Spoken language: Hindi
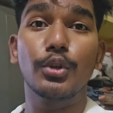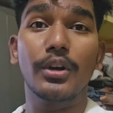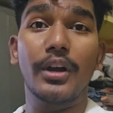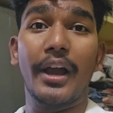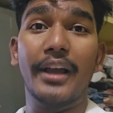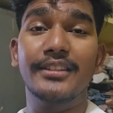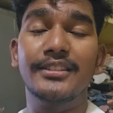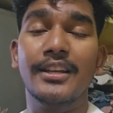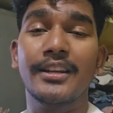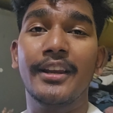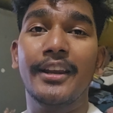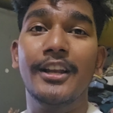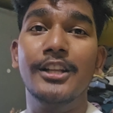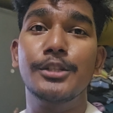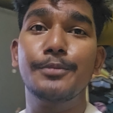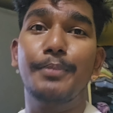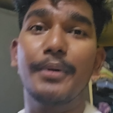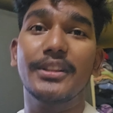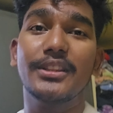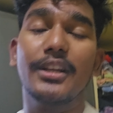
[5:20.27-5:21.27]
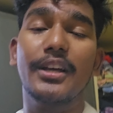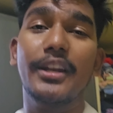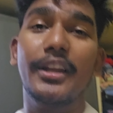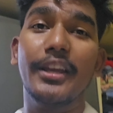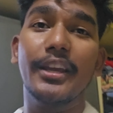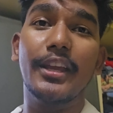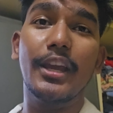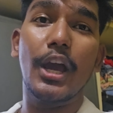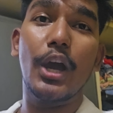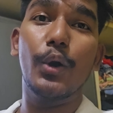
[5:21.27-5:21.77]
तो गाइस एंड गर्ल्स पता
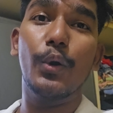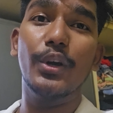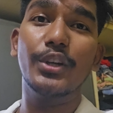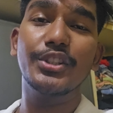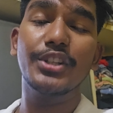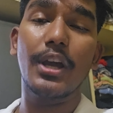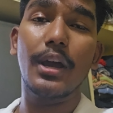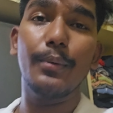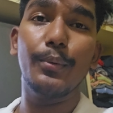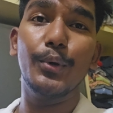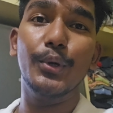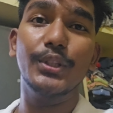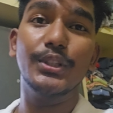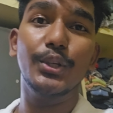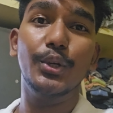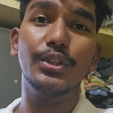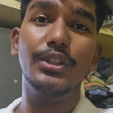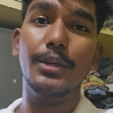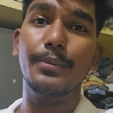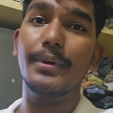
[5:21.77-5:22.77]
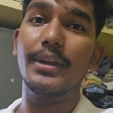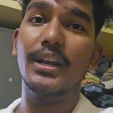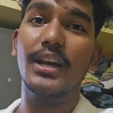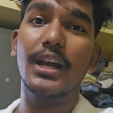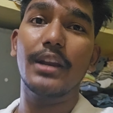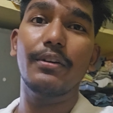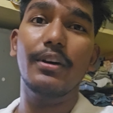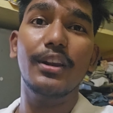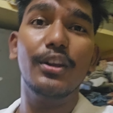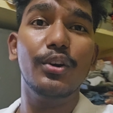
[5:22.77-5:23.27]
नहीं क्या हुआ शाम होते होते मेरे
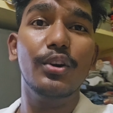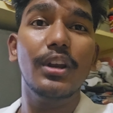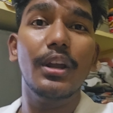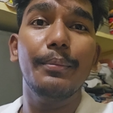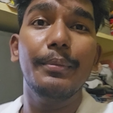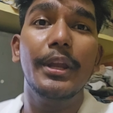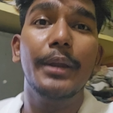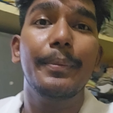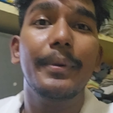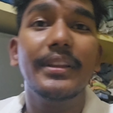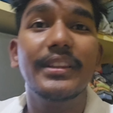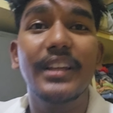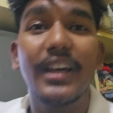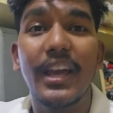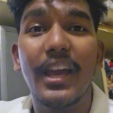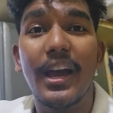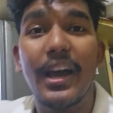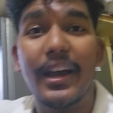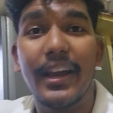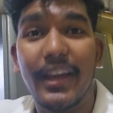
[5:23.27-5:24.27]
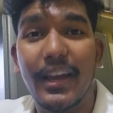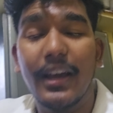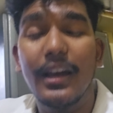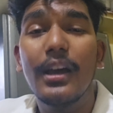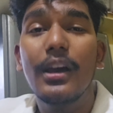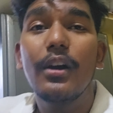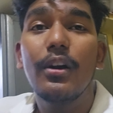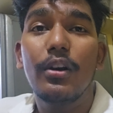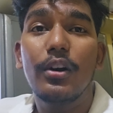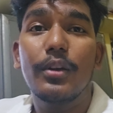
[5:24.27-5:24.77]
घर वाले को ना मेरे पर दया आ गया
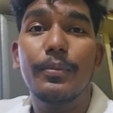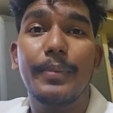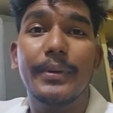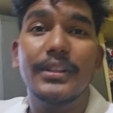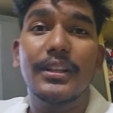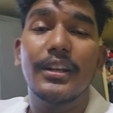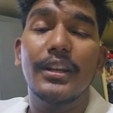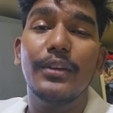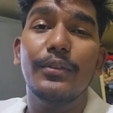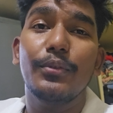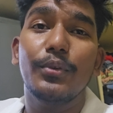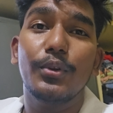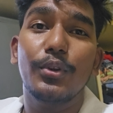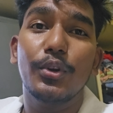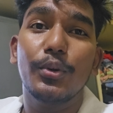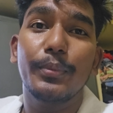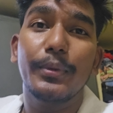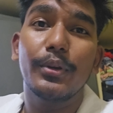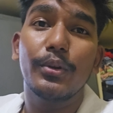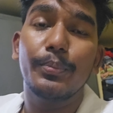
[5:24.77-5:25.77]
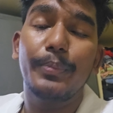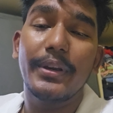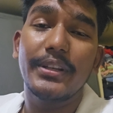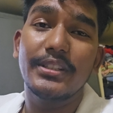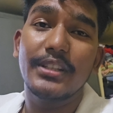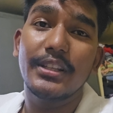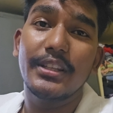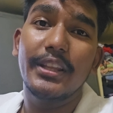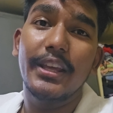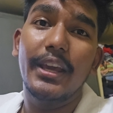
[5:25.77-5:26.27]
और पता नहीं वो लोग मेरे को
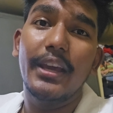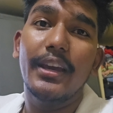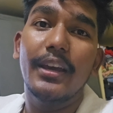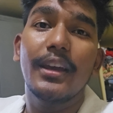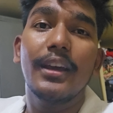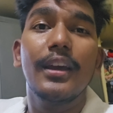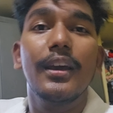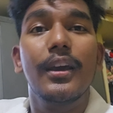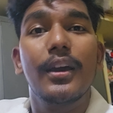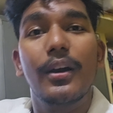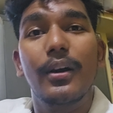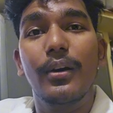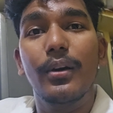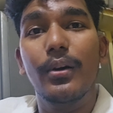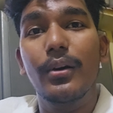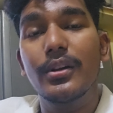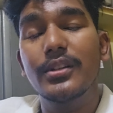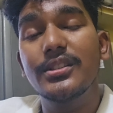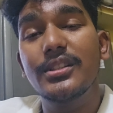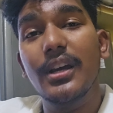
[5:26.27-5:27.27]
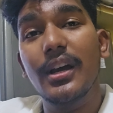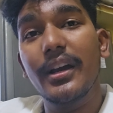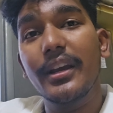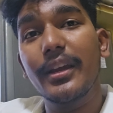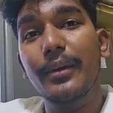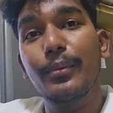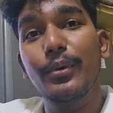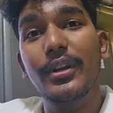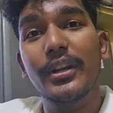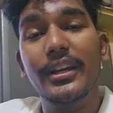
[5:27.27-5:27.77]
पैसे दिए और
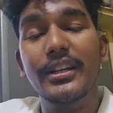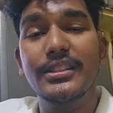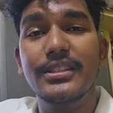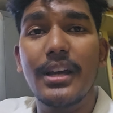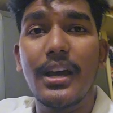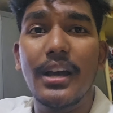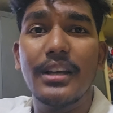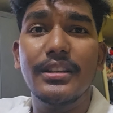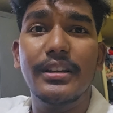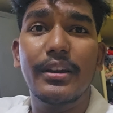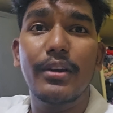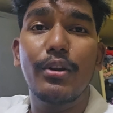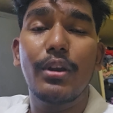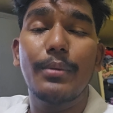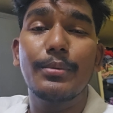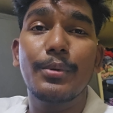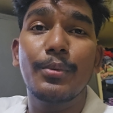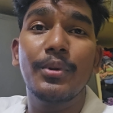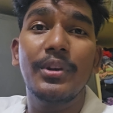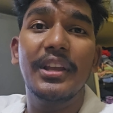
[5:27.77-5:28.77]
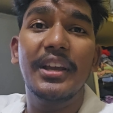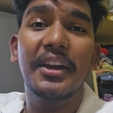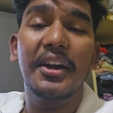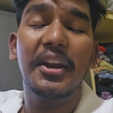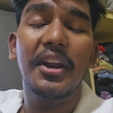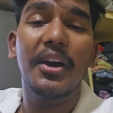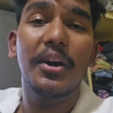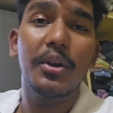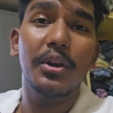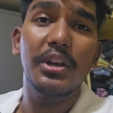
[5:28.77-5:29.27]
जाके बोले कि जा जाए गुलाब जामुन लेकर
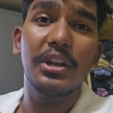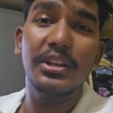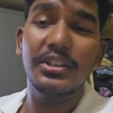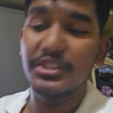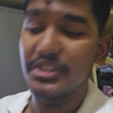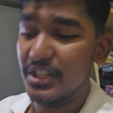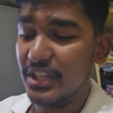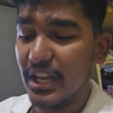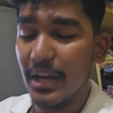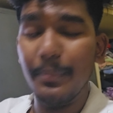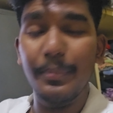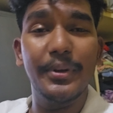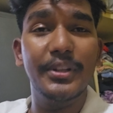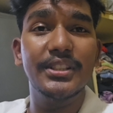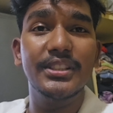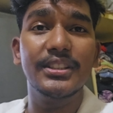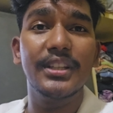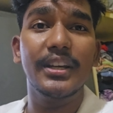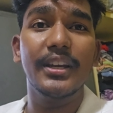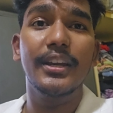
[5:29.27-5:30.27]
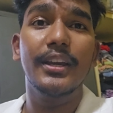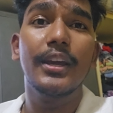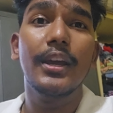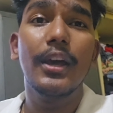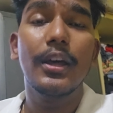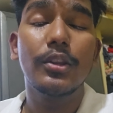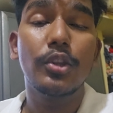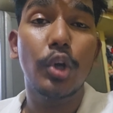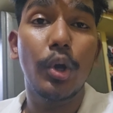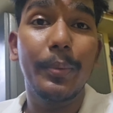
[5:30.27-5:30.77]
आए और जी ले अपनी ज़िंदगी
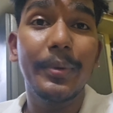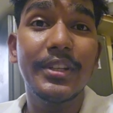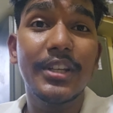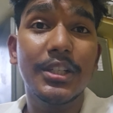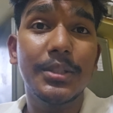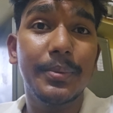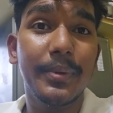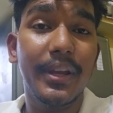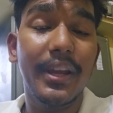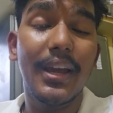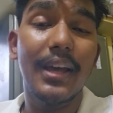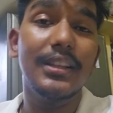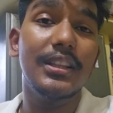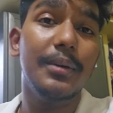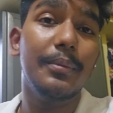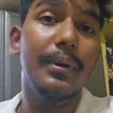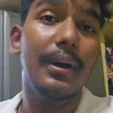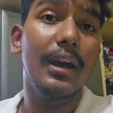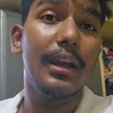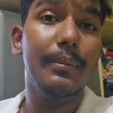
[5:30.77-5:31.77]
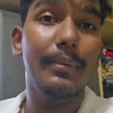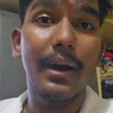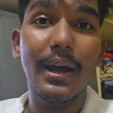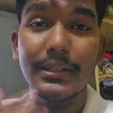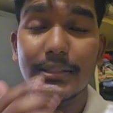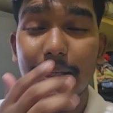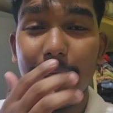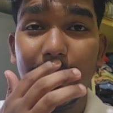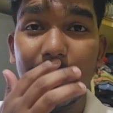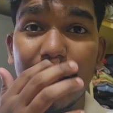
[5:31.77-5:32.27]
तो अभी जस्ट मैं गया था बाहर बाहर
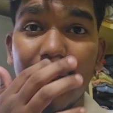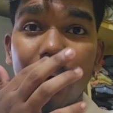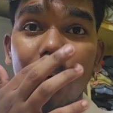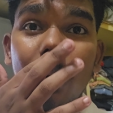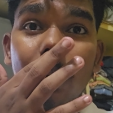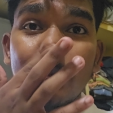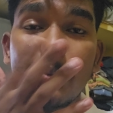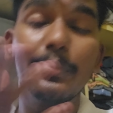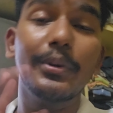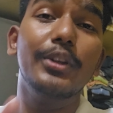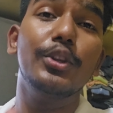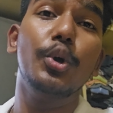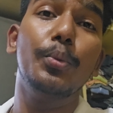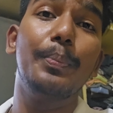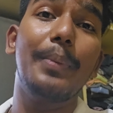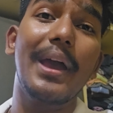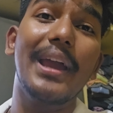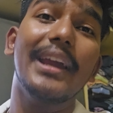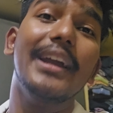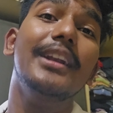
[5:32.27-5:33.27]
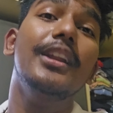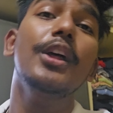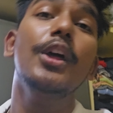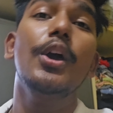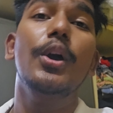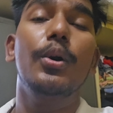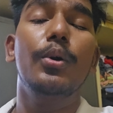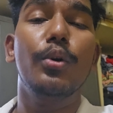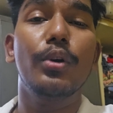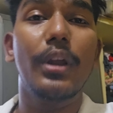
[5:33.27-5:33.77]
से लेकर आए गुलाब जामुन के दो पैकेट
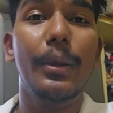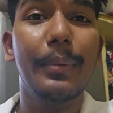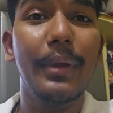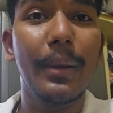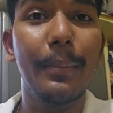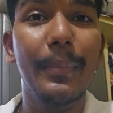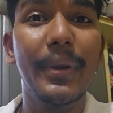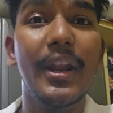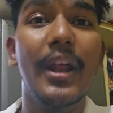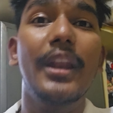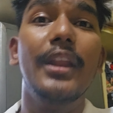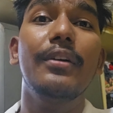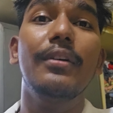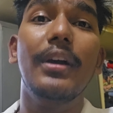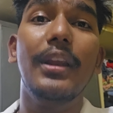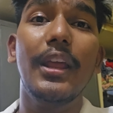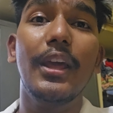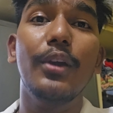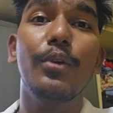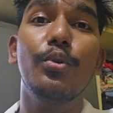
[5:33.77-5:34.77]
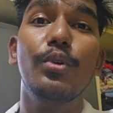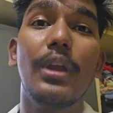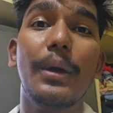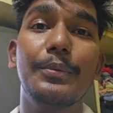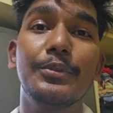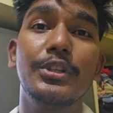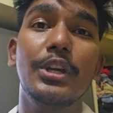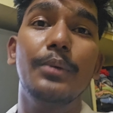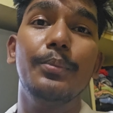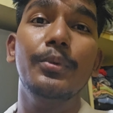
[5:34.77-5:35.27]
और अभी हम बनाने वाले हैं गुलाब
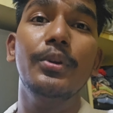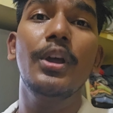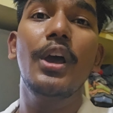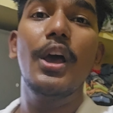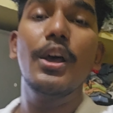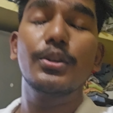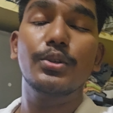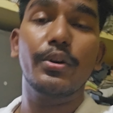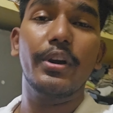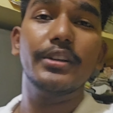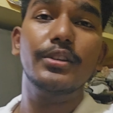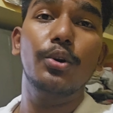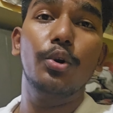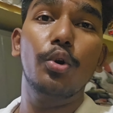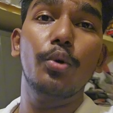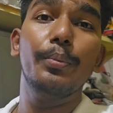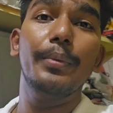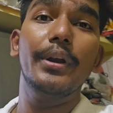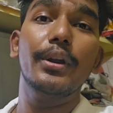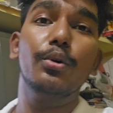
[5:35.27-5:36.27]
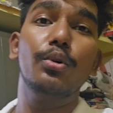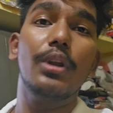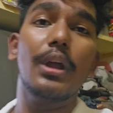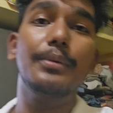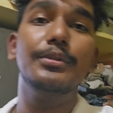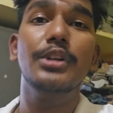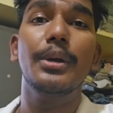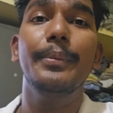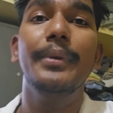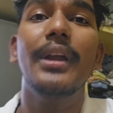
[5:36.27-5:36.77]
जामुन सो गाइज होममेड गुलाब
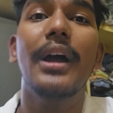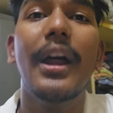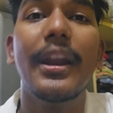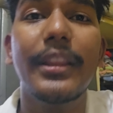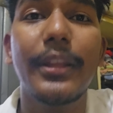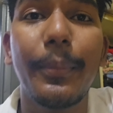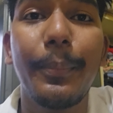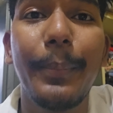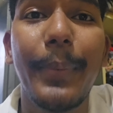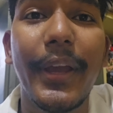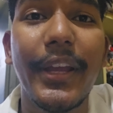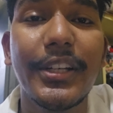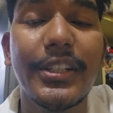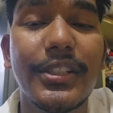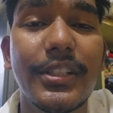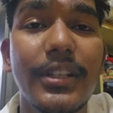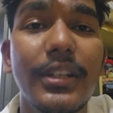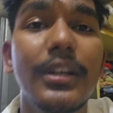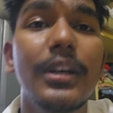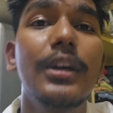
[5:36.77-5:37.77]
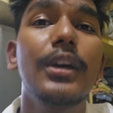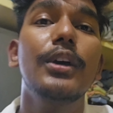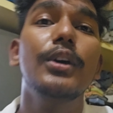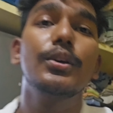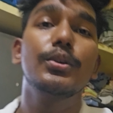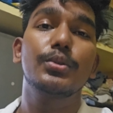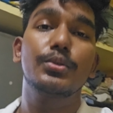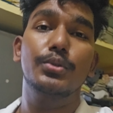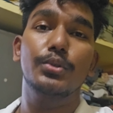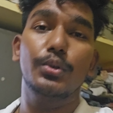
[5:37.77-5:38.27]
जामुन आर द बेस्ट
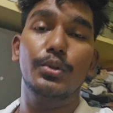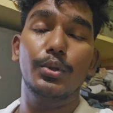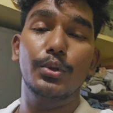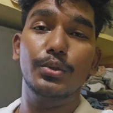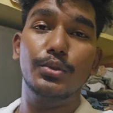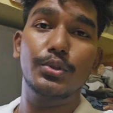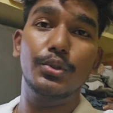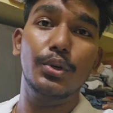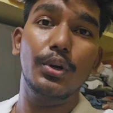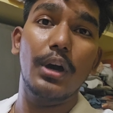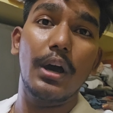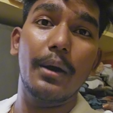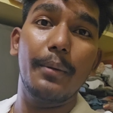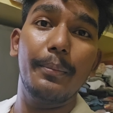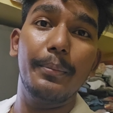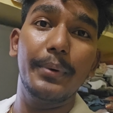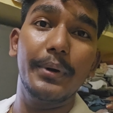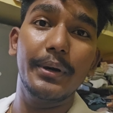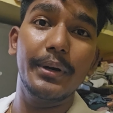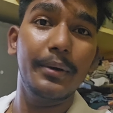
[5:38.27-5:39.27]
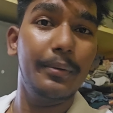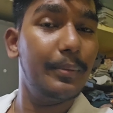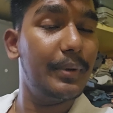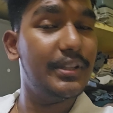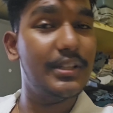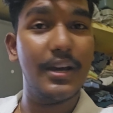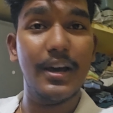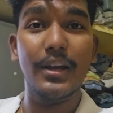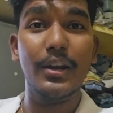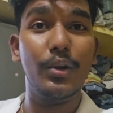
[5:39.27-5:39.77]
सो दोस्तों अब मैं
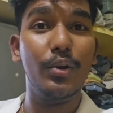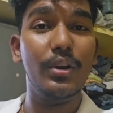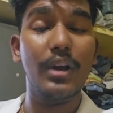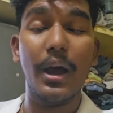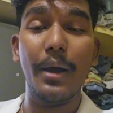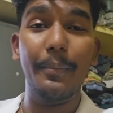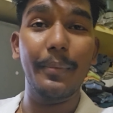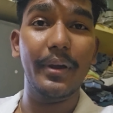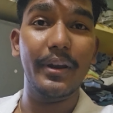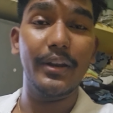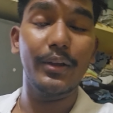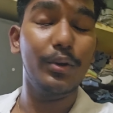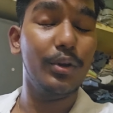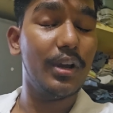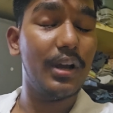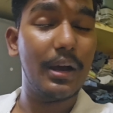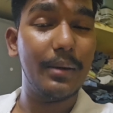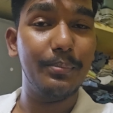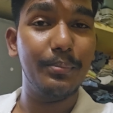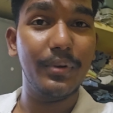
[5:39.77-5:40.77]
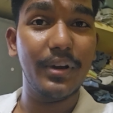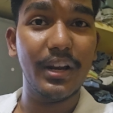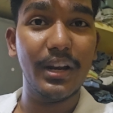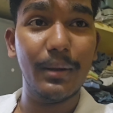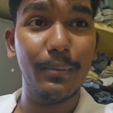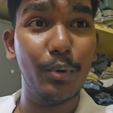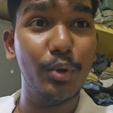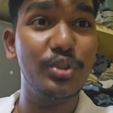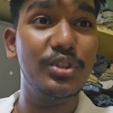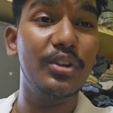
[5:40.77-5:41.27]
जा रहा हूँ काम करना क्योंकि काम करना
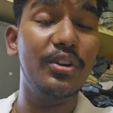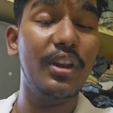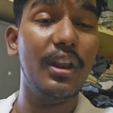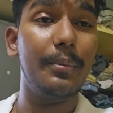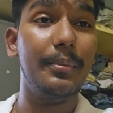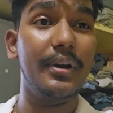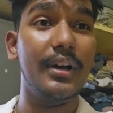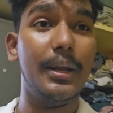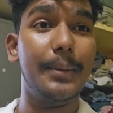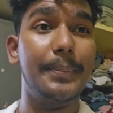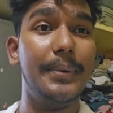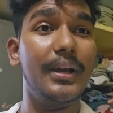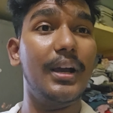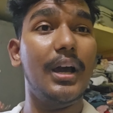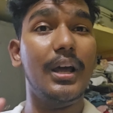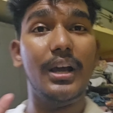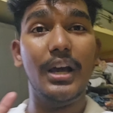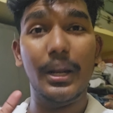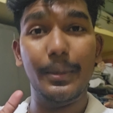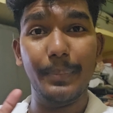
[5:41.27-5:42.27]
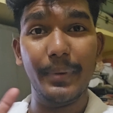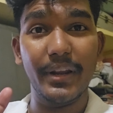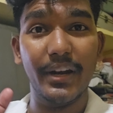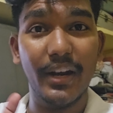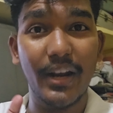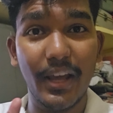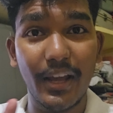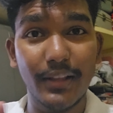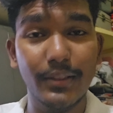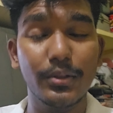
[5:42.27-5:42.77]
बहुत जरूरी है मैं घर पे अगर घर पे
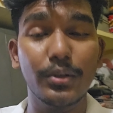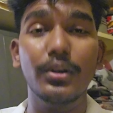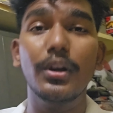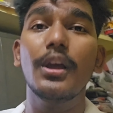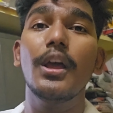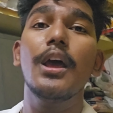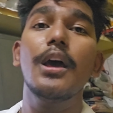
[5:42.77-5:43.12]
रहना है तो,